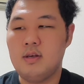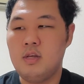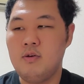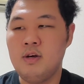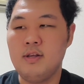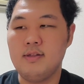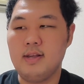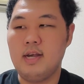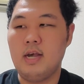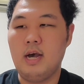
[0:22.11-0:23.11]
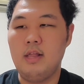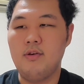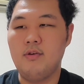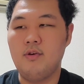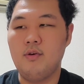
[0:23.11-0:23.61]
えー、今日はですね、あ
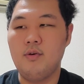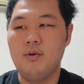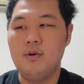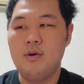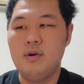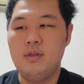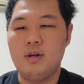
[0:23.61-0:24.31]
のー、